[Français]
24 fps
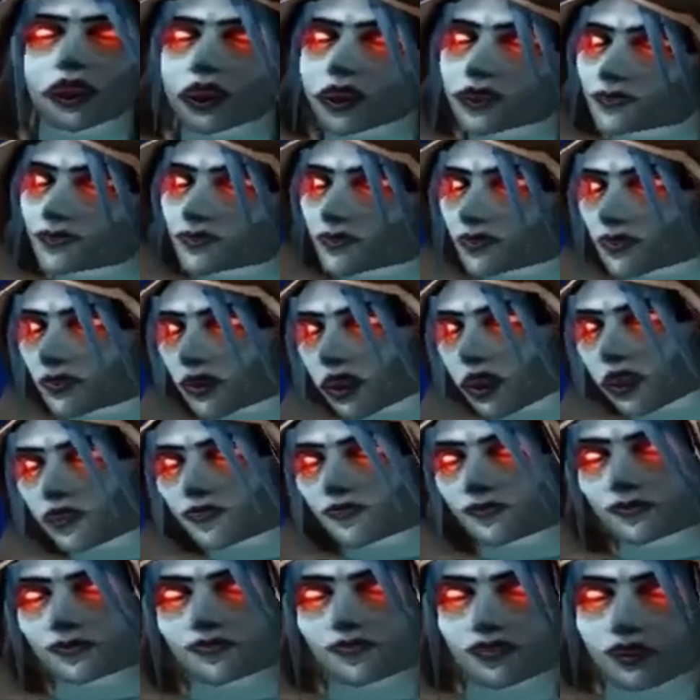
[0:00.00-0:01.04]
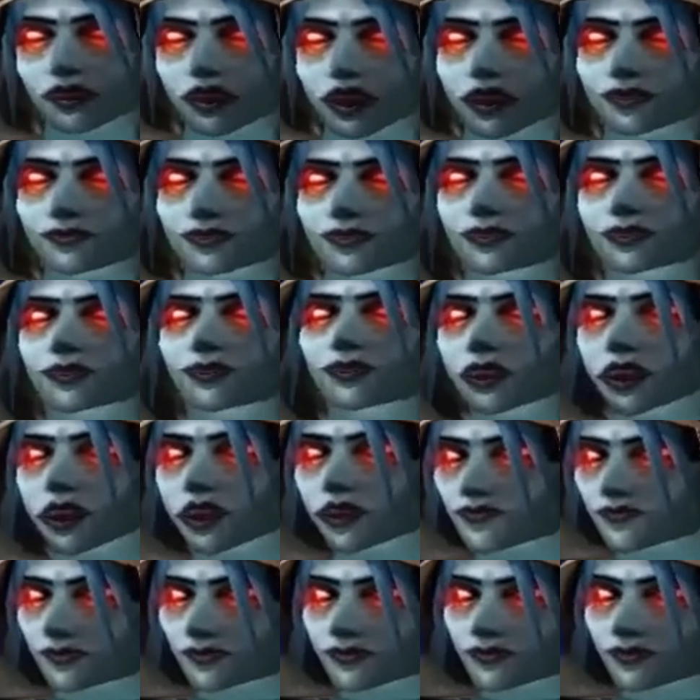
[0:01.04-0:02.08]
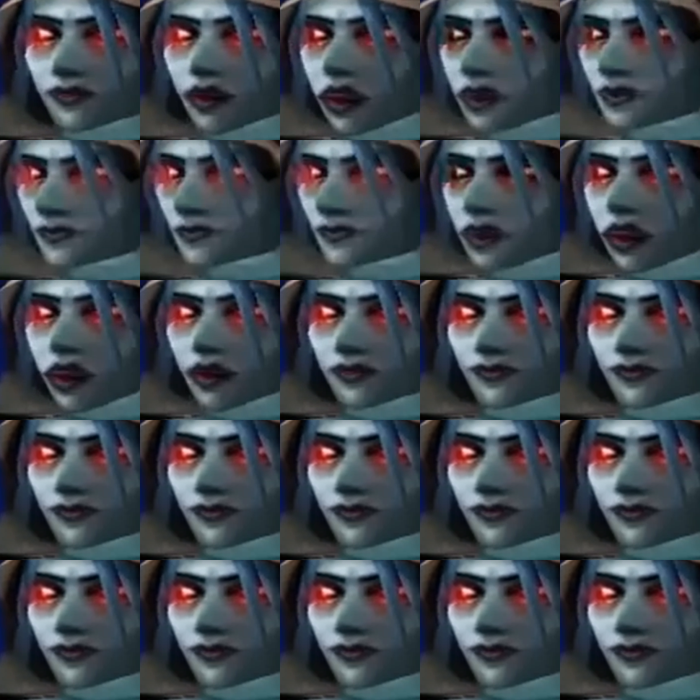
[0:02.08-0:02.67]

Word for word: J'ai mes propres raisons de chercher vengeance.